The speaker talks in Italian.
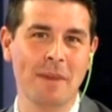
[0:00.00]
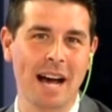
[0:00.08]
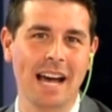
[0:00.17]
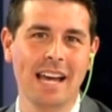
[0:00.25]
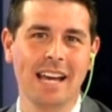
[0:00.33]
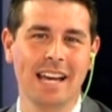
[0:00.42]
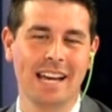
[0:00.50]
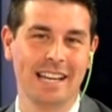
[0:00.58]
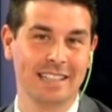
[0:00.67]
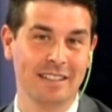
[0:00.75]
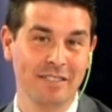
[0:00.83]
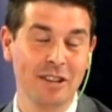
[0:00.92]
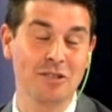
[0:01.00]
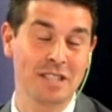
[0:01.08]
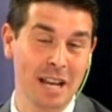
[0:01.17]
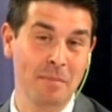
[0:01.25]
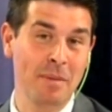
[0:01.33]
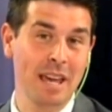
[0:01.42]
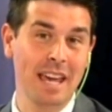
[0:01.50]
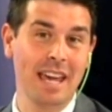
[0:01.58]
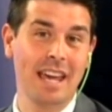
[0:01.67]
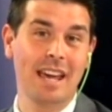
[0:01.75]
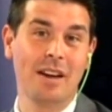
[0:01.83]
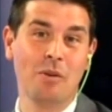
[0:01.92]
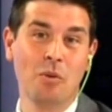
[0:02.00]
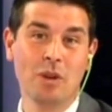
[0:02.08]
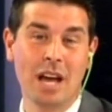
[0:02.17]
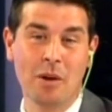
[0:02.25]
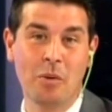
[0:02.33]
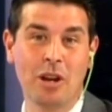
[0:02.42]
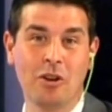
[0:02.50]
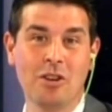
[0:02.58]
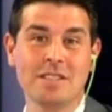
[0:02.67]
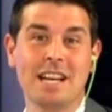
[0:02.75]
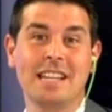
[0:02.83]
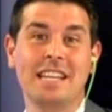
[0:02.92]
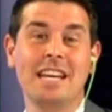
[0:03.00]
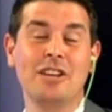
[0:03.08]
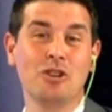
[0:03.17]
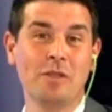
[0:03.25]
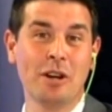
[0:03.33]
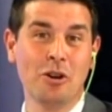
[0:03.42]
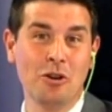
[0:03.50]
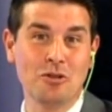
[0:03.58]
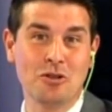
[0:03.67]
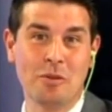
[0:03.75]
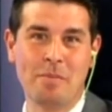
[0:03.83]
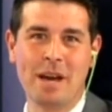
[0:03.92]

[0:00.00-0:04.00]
ma eh, davvero sarebbe un, eh, qualcosa di doveroso